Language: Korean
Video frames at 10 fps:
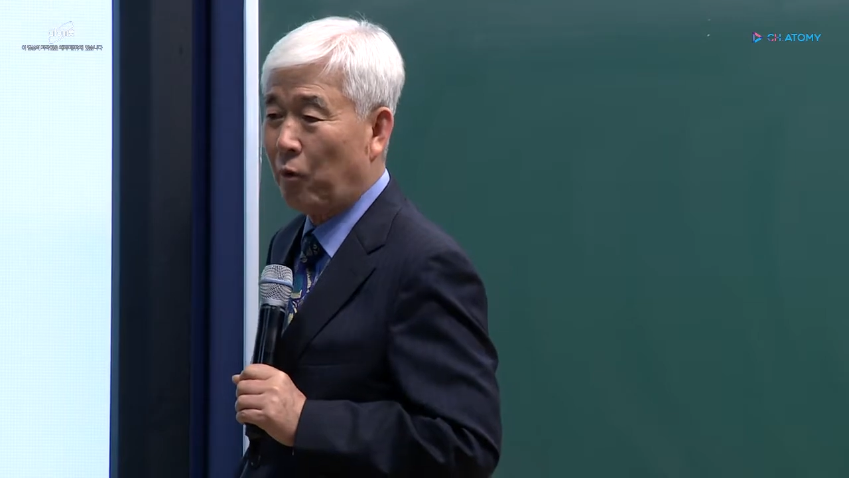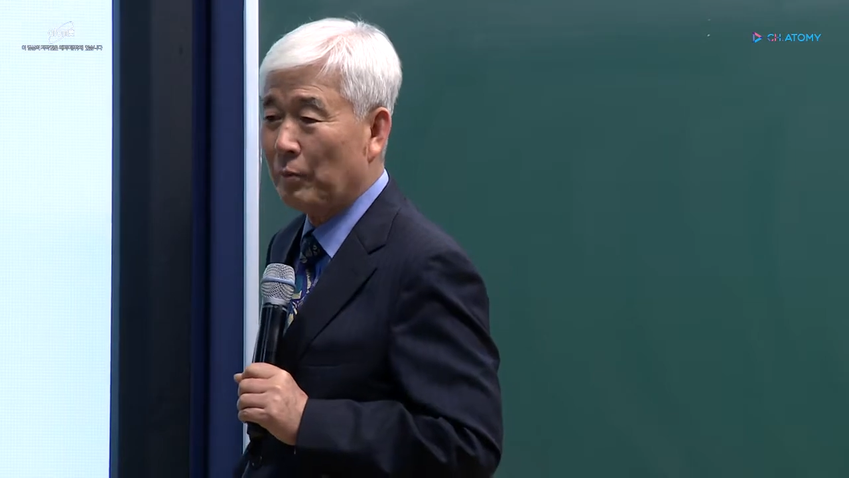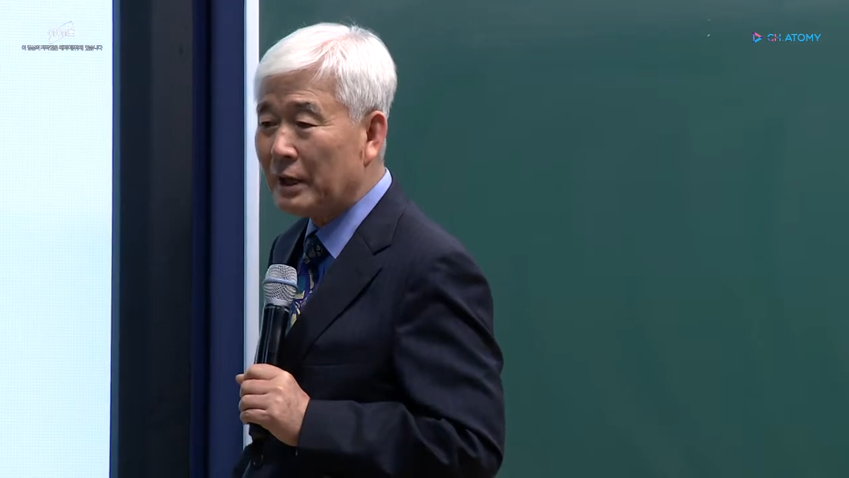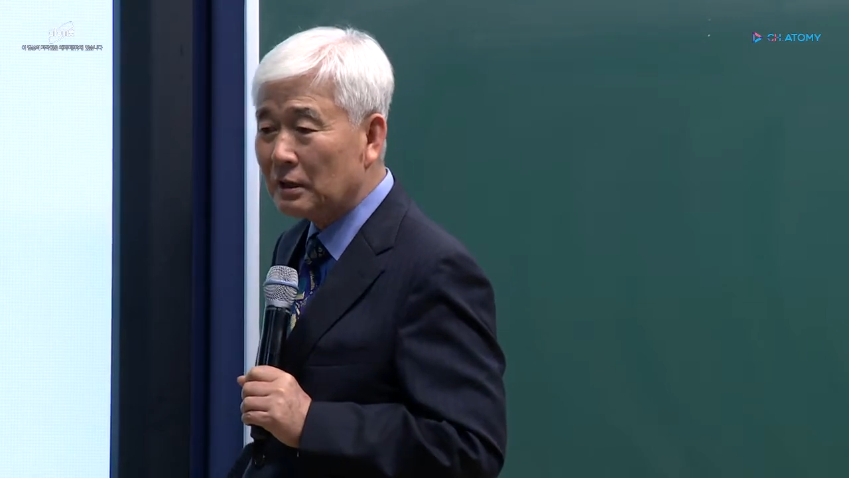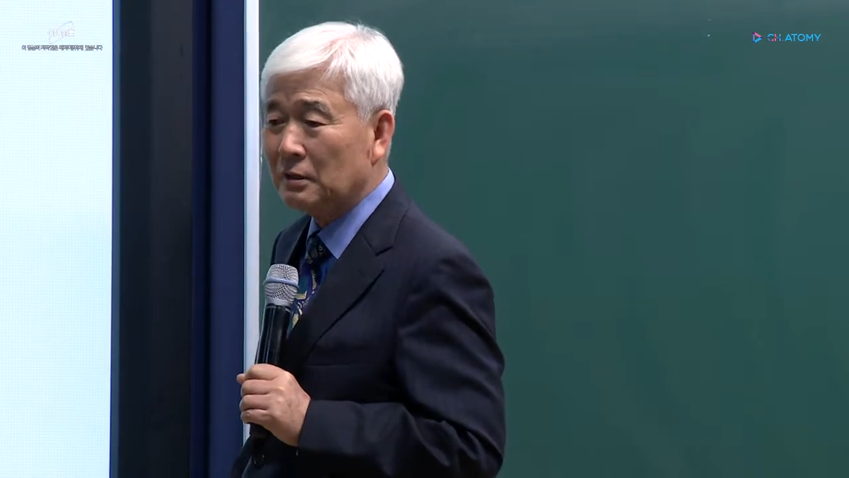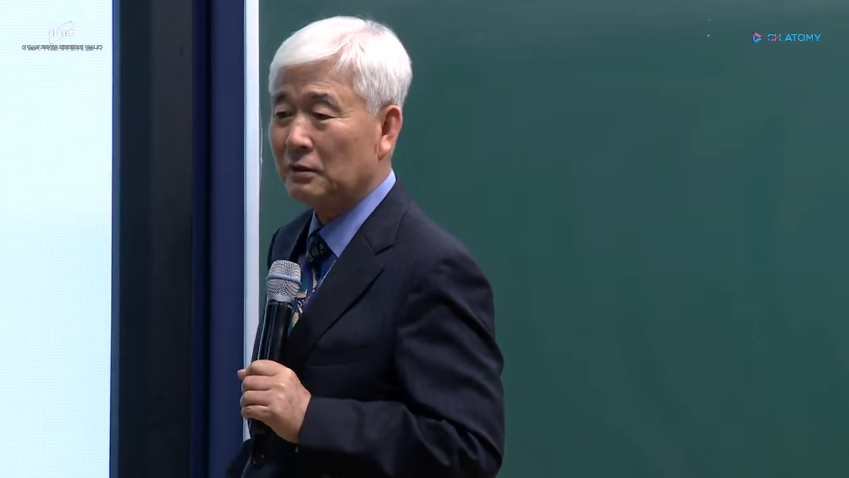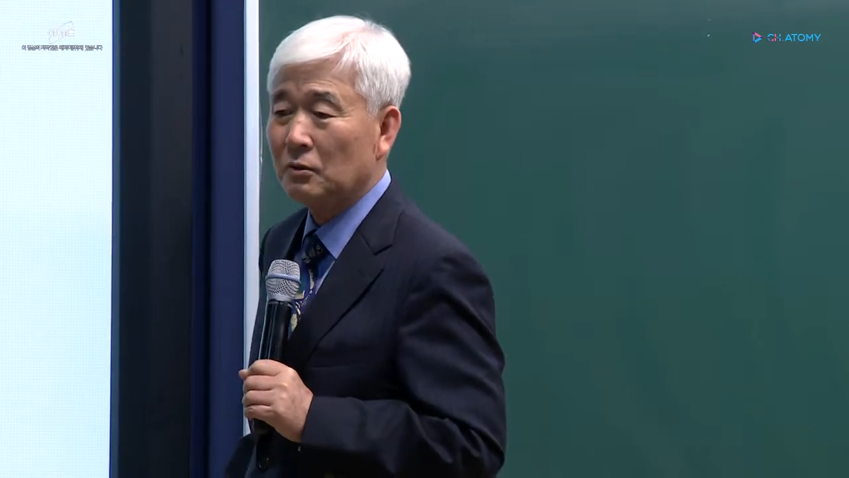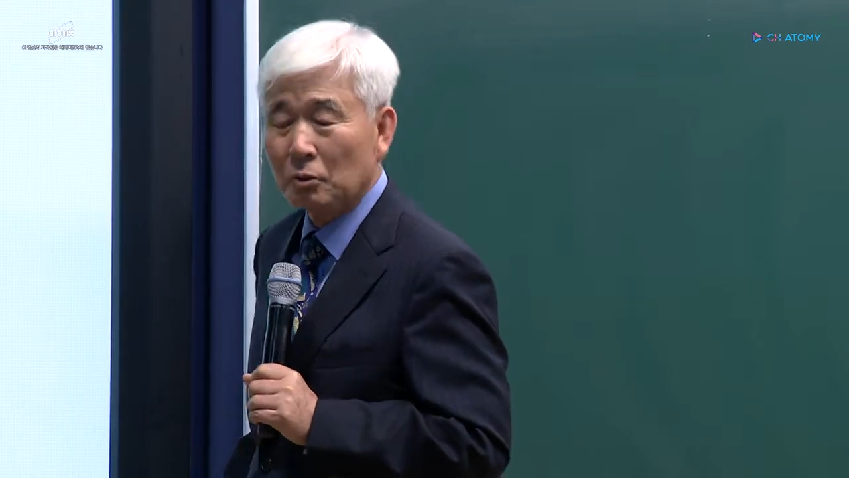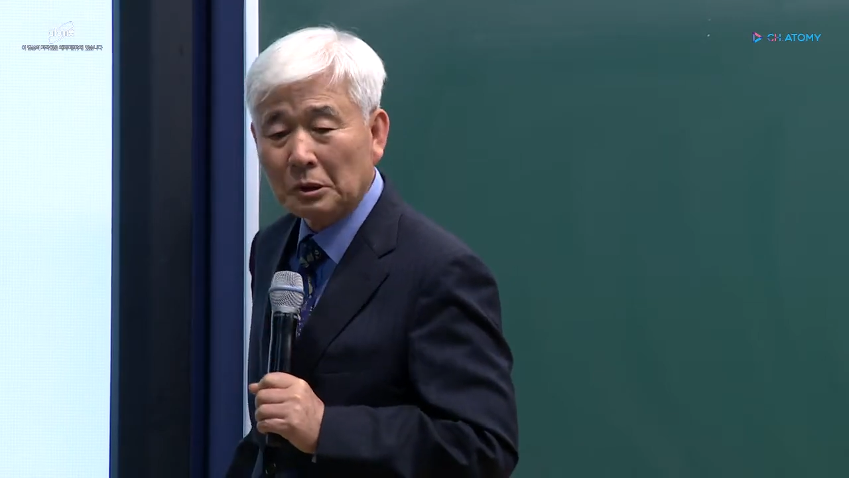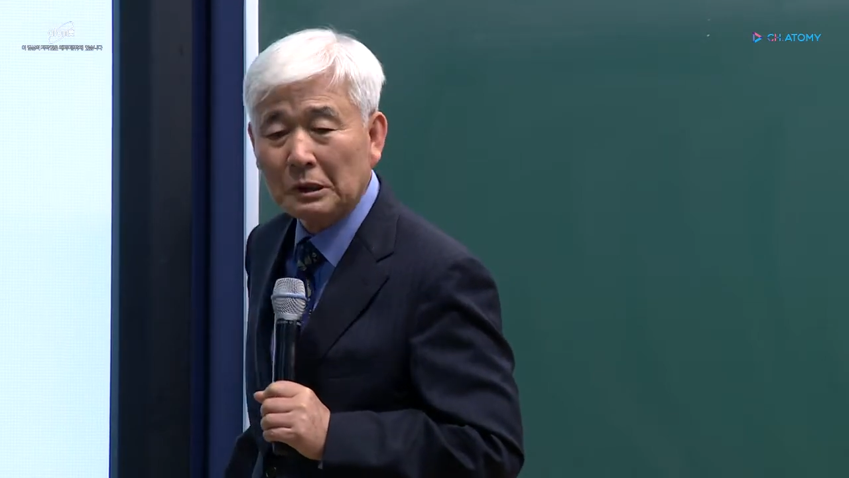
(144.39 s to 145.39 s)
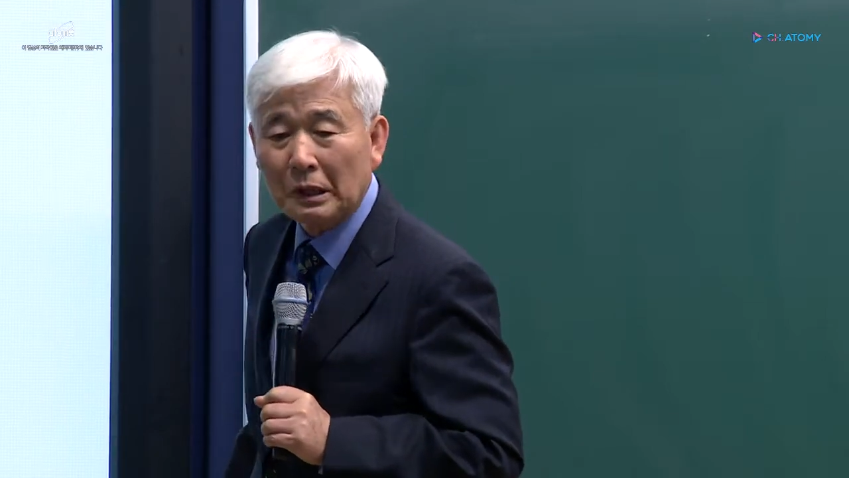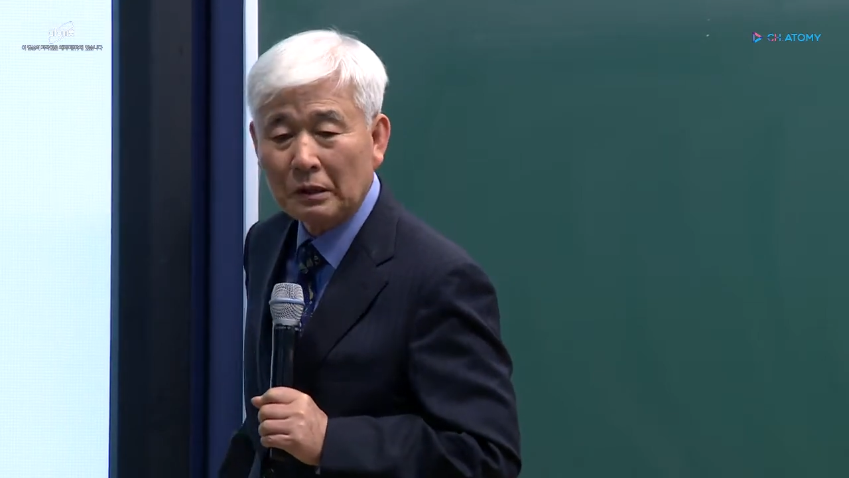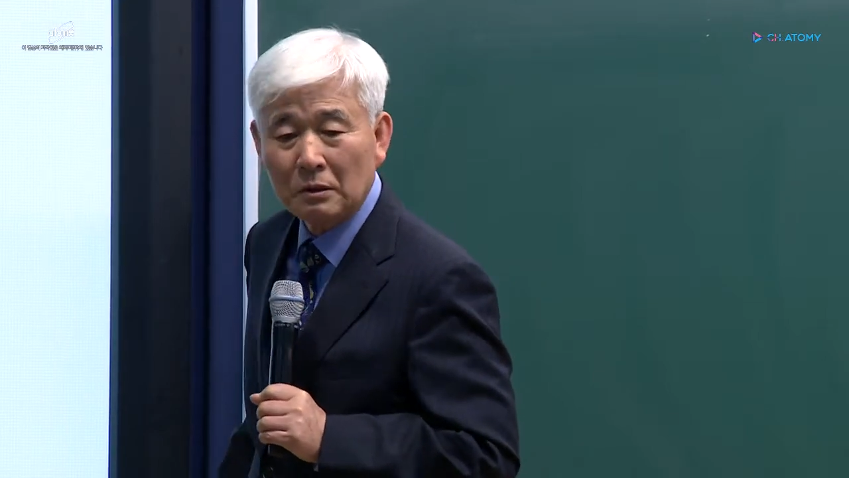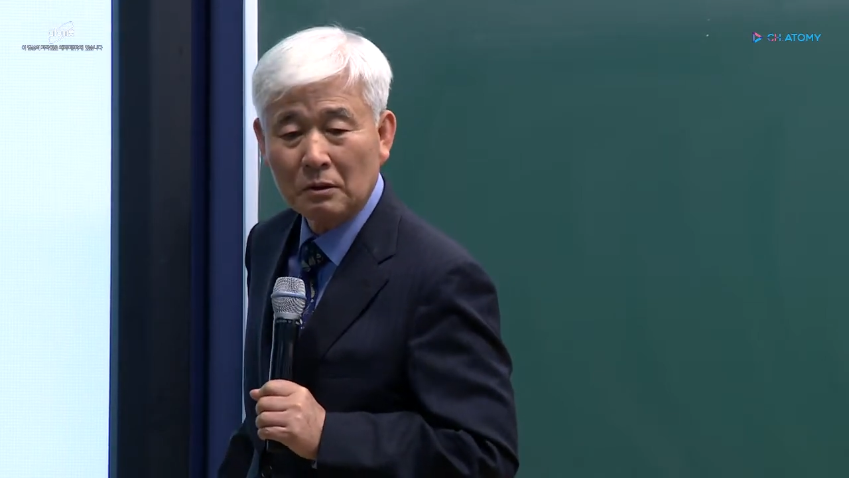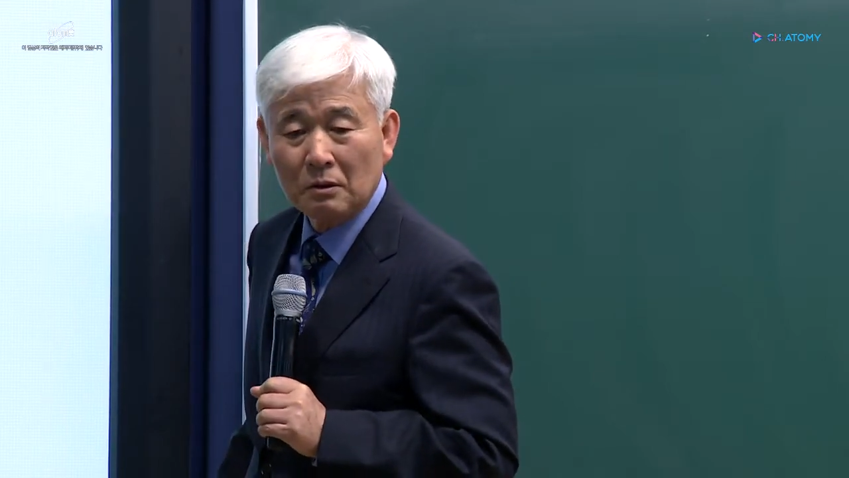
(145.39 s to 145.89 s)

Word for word: 보면은 어떻게 돼?